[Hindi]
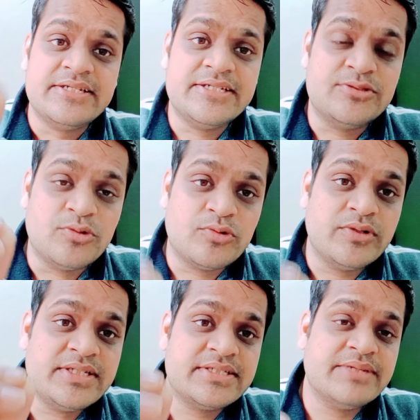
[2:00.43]
ये दोनों
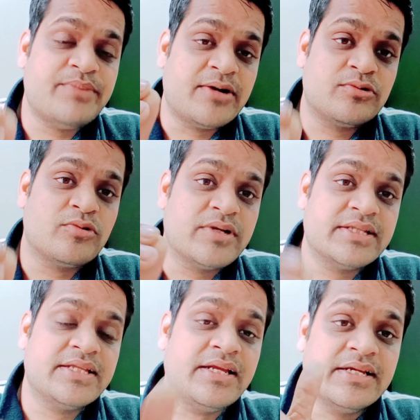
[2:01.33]
ही बैंकों के
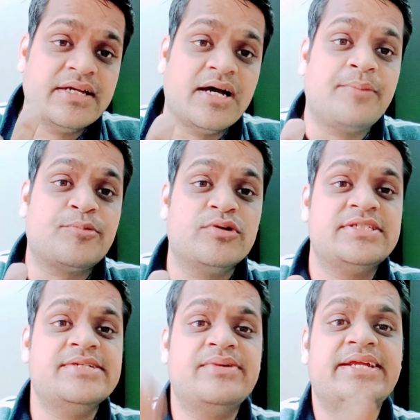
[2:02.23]
अंदर आपको
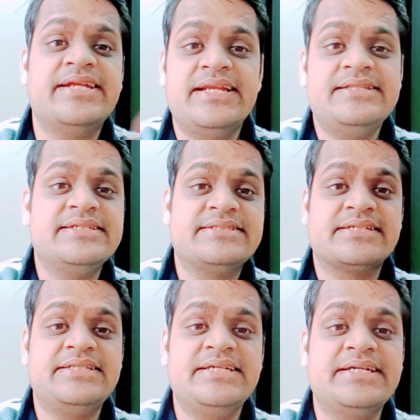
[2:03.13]
अच्छी बड़ी रैली दिख
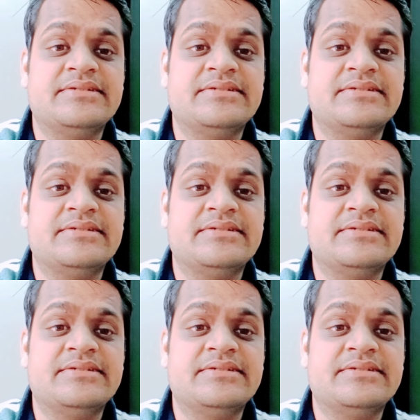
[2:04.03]
सकती है